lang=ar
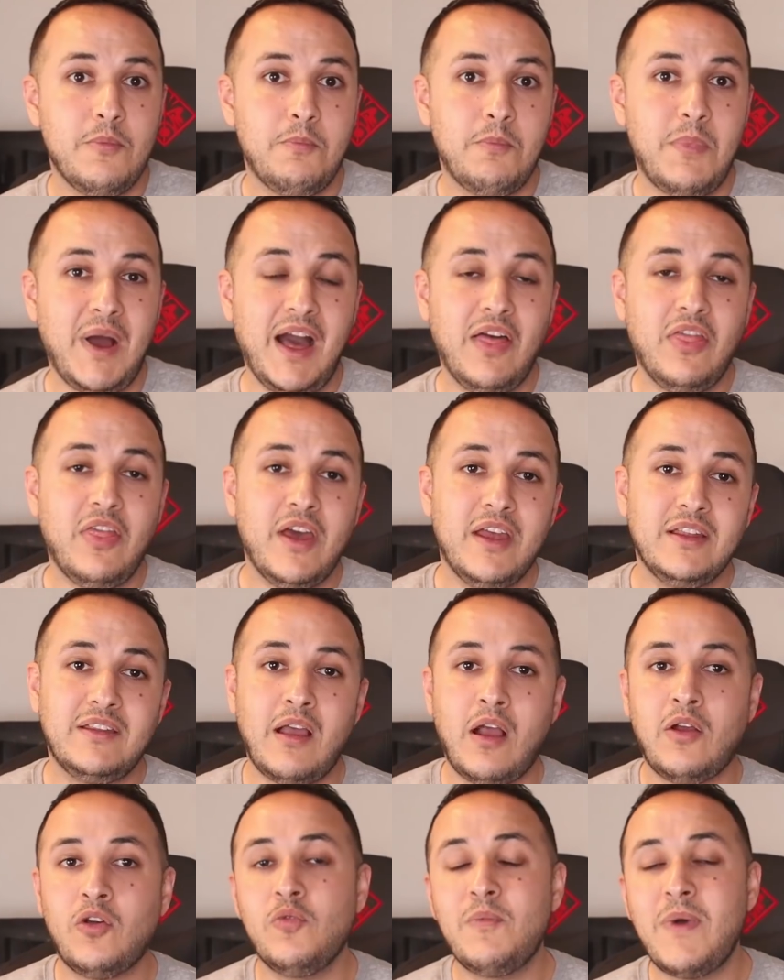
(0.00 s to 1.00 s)
بعضها
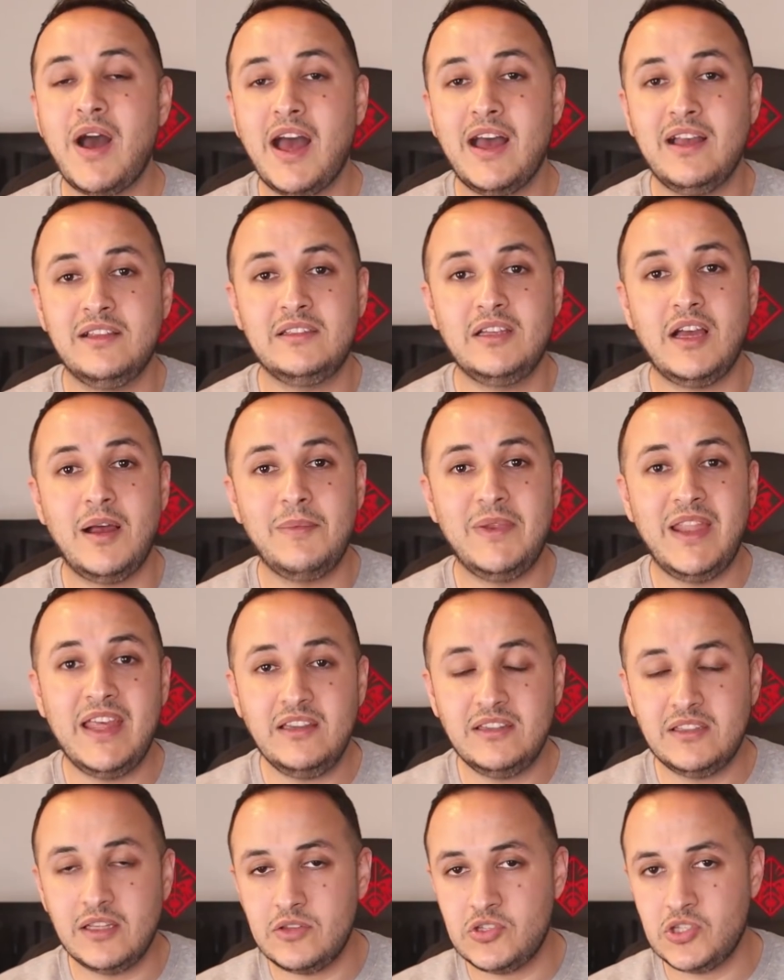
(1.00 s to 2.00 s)
تحكمها احزاب
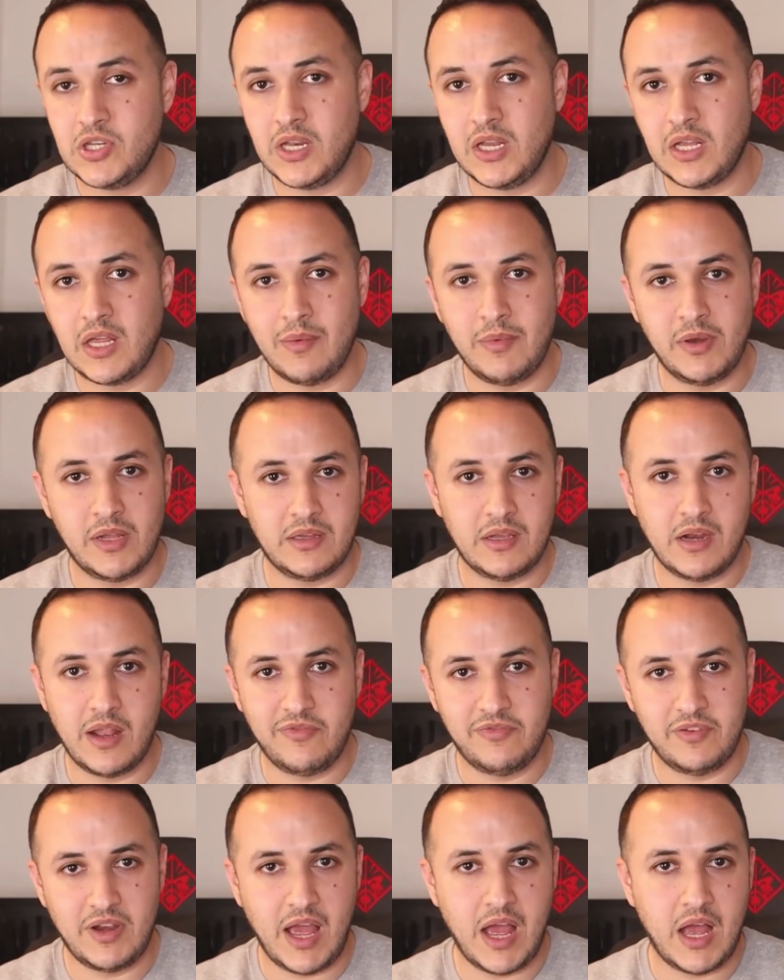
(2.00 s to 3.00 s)
ليست شريكه
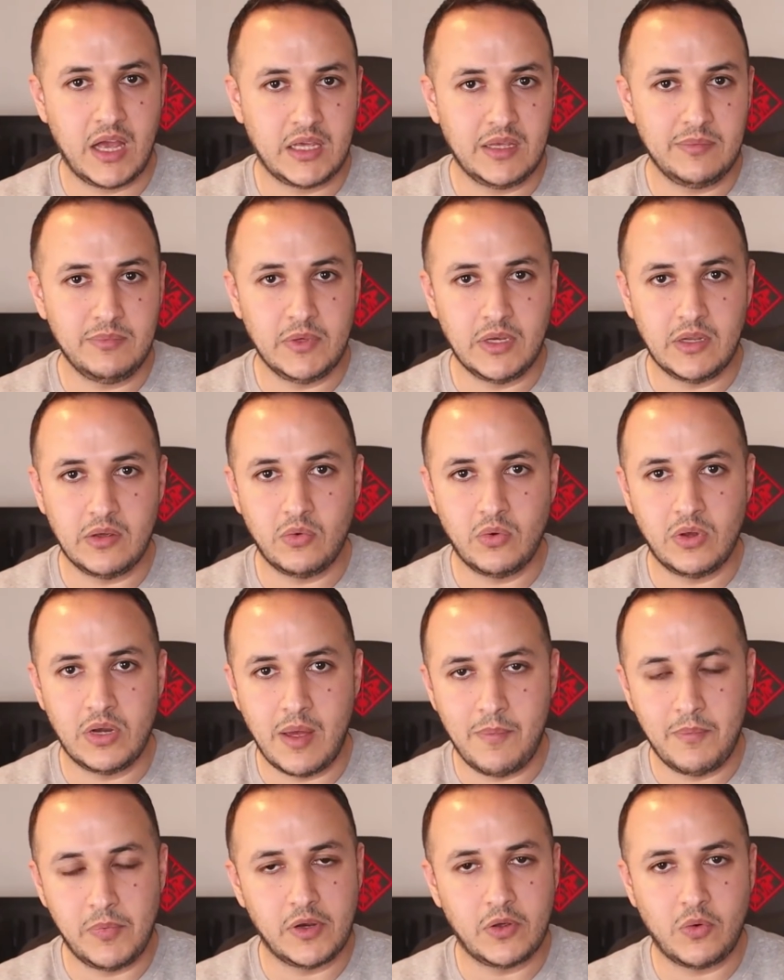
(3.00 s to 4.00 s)
بالائتلاف الحاكم اللي هو
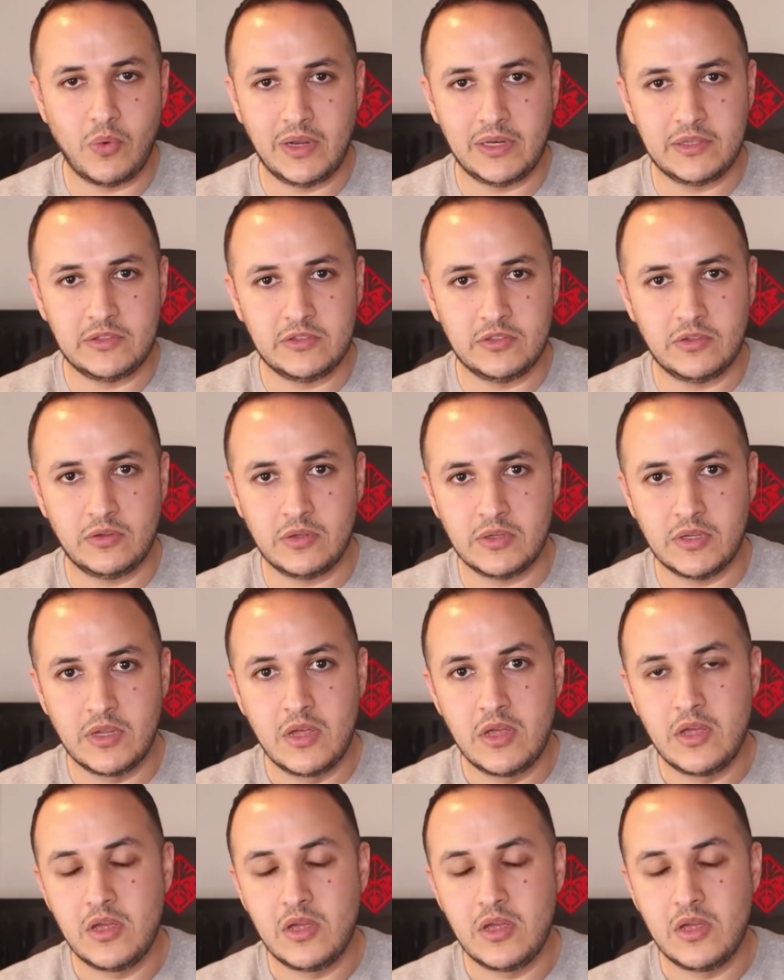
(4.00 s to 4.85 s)
الامبل كواليسيون